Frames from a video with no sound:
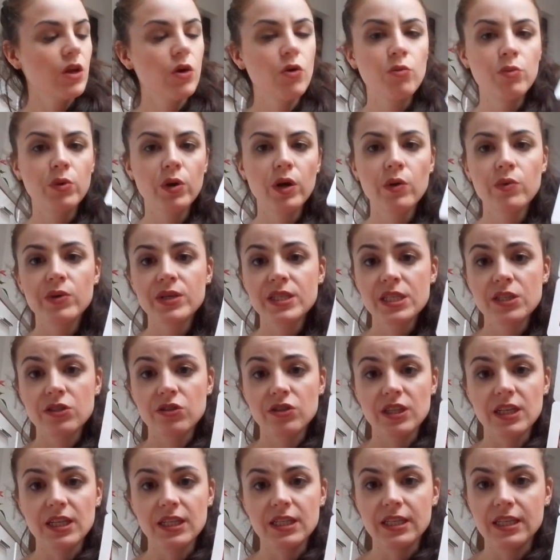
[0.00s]
Comunque questi
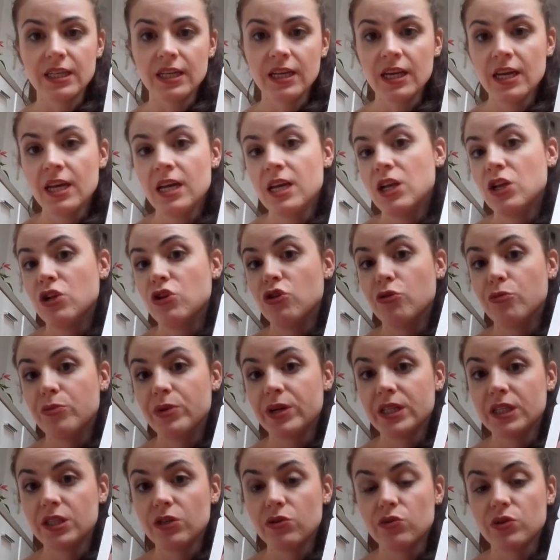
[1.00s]
sono stati gli
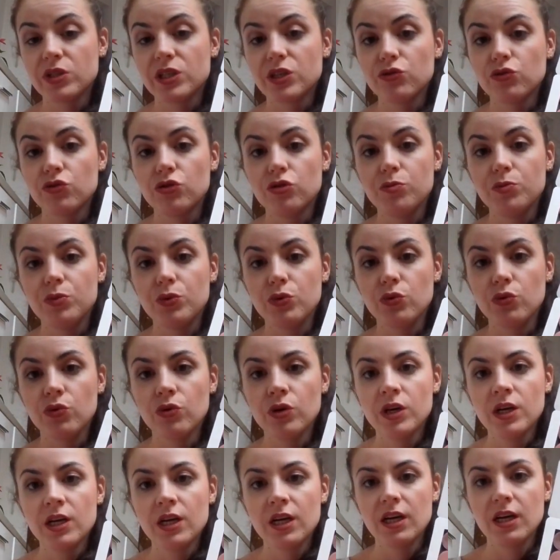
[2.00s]
ombretti che ho usato di più,
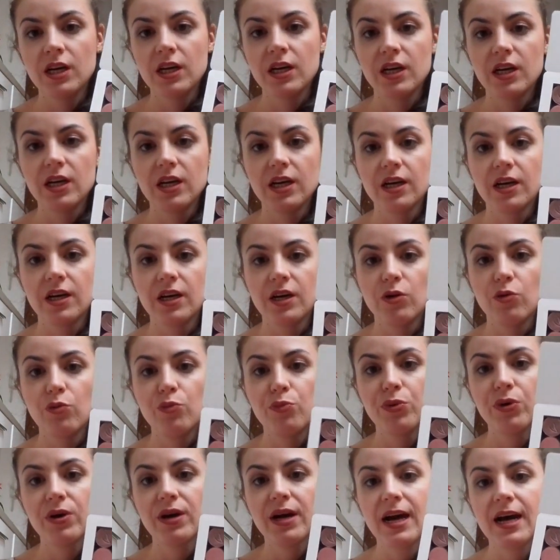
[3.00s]
eh,
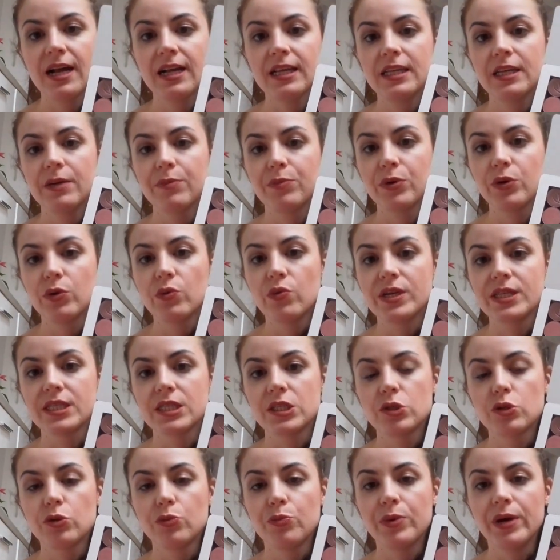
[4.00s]
un po' caldi e poi
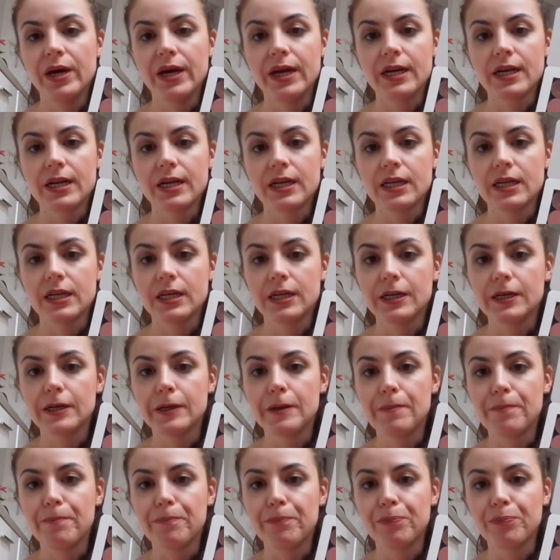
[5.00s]
questo per,
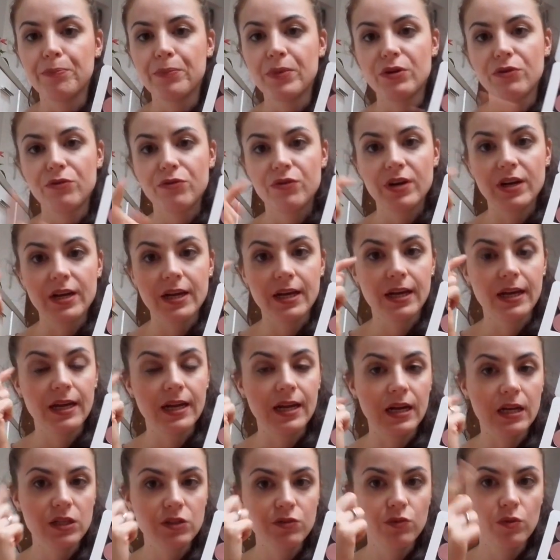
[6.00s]
ehm, per
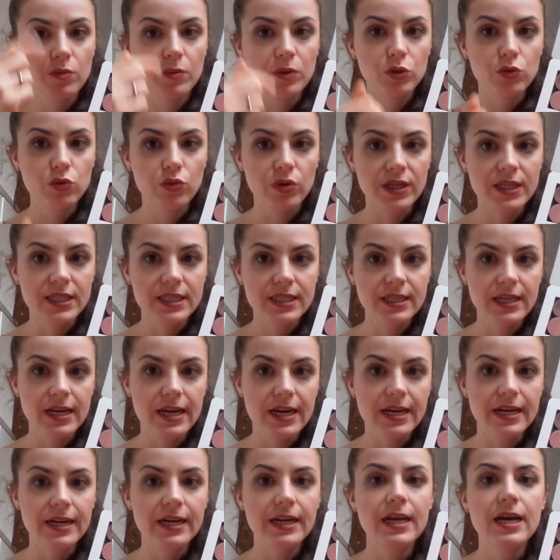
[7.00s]
fare la sfumatura
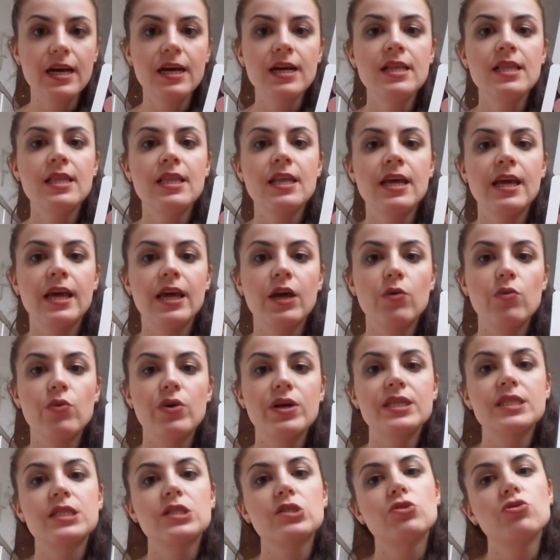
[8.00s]
esterna e
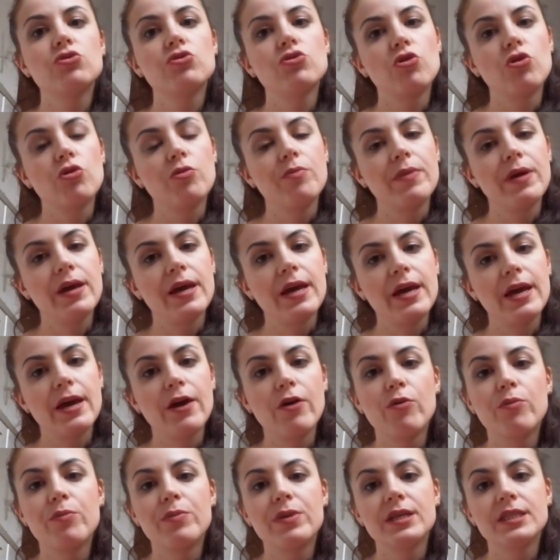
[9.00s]
questo
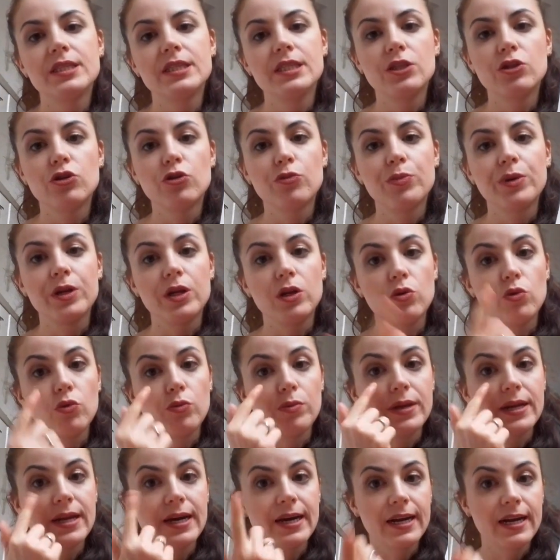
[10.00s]
come ombrettino per
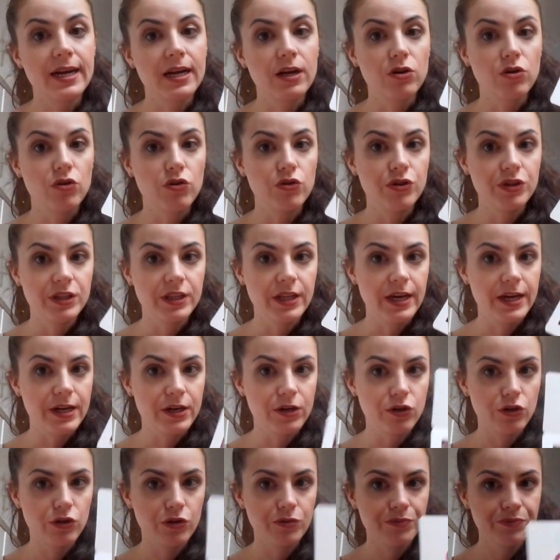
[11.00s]
illuminare l'angolo
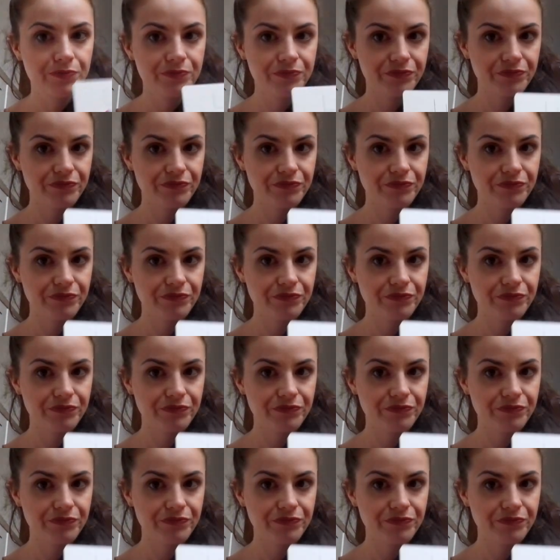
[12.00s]
interno.